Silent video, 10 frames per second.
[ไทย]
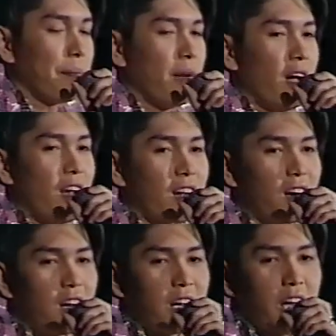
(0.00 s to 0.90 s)
ครับแล้ว
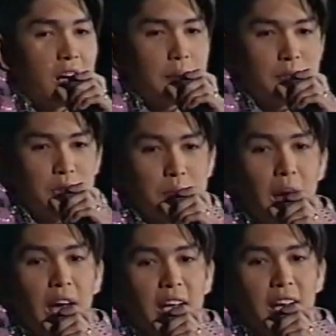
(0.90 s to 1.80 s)
ก็ในอัลบั้มชุด
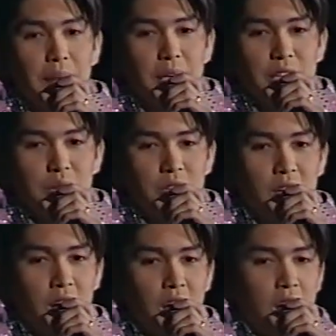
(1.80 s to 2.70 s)
ใหม่นะครับในชุด
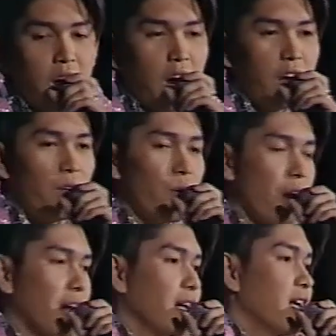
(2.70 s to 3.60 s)
ฮัลโหล
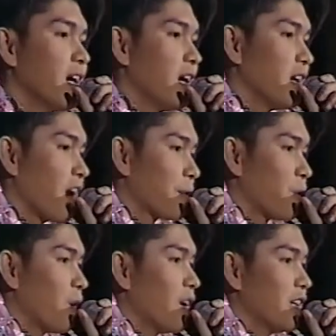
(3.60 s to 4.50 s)
รักได้เลยนะครับ
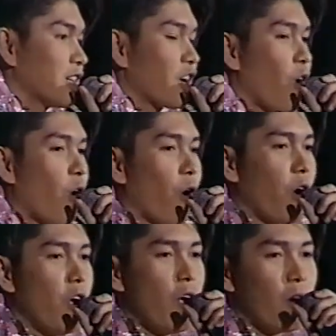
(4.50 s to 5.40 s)
กุ้งก็เลยจะขอ
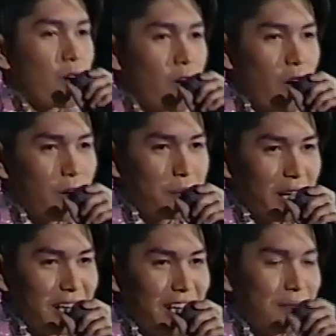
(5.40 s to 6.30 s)
ร้องเพ
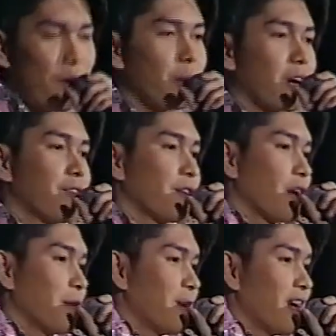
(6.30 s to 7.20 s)
ลงนี้มอบให้กับ
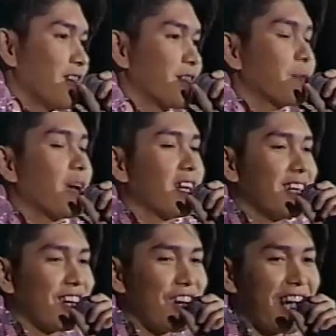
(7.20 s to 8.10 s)
แฟนๆเพลงอีกสักเพลงห
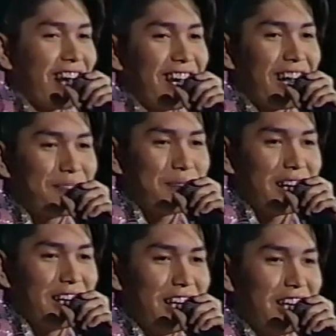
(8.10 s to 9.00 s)
นึ่งก็แล้วกันนะครับเพ
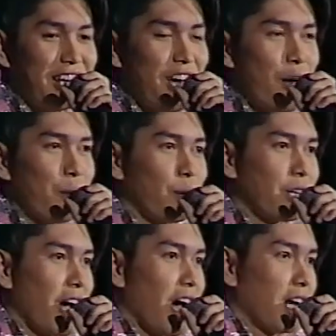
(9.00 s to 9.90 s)
ลงนี้ผล
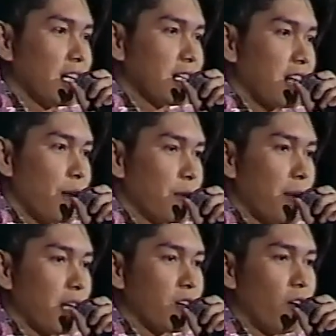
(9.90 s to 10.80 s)
งานการป
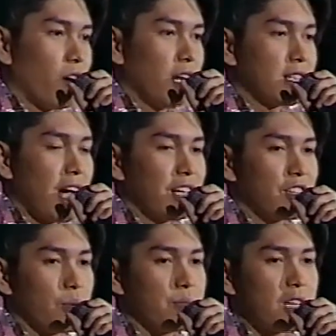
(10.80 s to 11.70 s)
ระพันธ์ของอาจาร
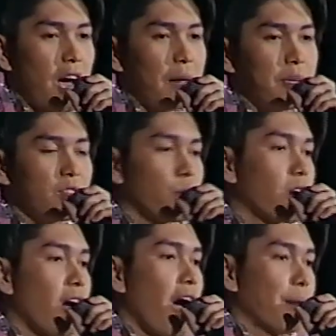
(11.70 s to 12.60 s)
ย์สมชายเพชรสง
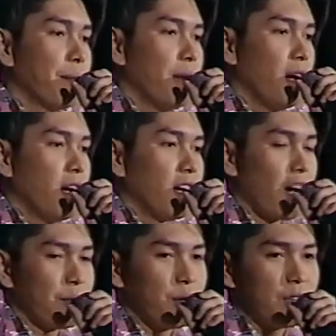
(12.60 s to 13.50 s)
คราม
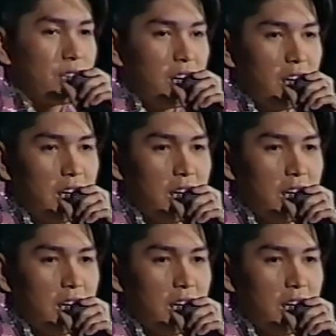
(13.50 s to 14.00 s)
นะครับดนตรี